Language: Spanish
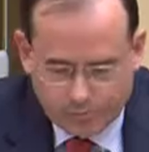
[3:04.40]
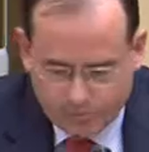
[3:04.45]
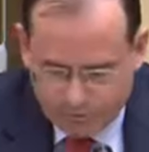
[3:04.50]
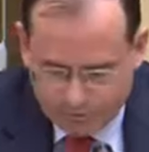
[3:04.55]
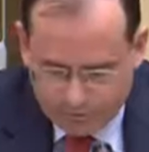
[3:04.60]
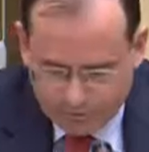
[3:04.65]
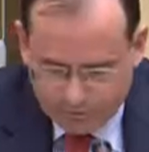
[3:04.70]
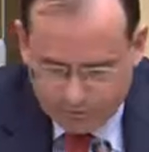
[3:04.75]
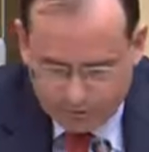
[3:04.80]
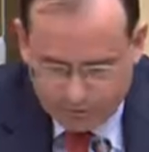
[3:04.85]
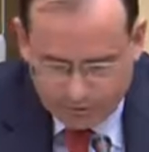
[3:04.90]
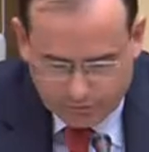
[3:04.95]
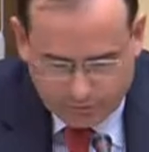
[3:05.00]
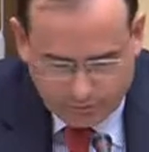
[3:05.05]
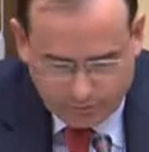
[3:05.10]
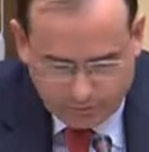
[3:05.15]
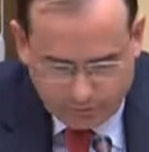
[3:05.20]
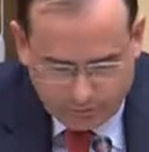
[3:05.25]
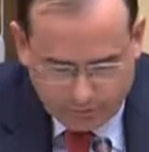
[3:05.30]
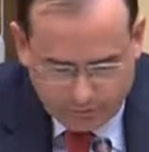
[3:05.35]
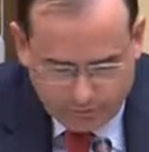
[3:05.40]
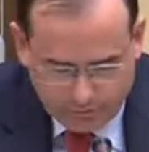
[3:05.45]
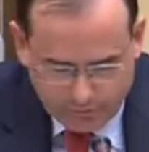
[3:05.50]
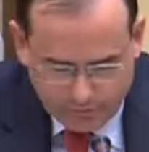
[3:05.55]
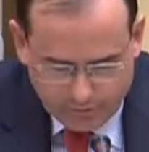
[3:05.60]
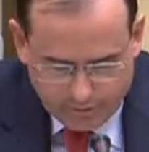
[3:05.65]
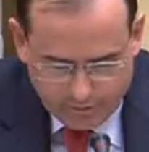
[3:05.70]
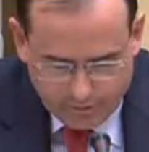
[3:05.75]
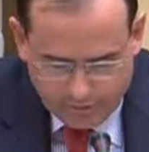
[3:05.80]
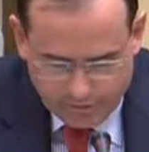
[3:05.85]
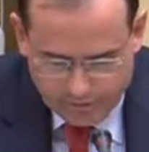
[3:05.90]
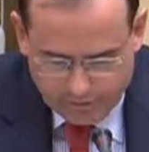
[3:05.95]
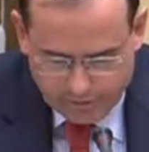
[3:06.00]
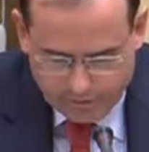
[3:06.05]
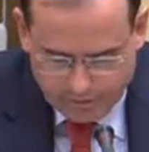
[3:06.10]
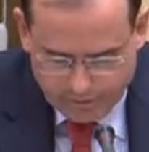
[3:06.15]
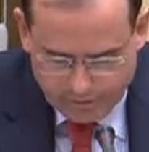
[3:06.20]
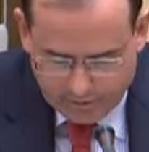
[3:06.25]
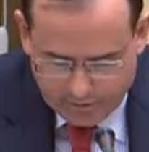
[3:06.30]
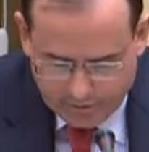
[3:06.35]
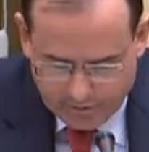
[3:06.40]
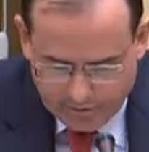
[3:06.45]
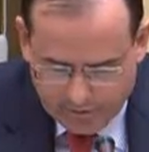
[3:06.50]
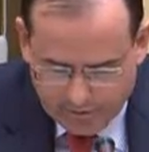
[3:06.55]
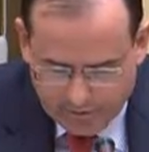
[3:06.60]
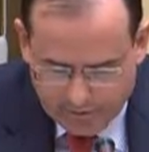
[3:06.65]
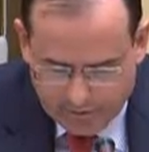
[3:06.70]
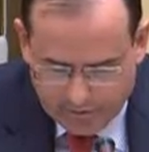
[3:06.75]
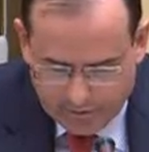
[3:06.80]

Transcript: un distrito desfavorecido de Madrid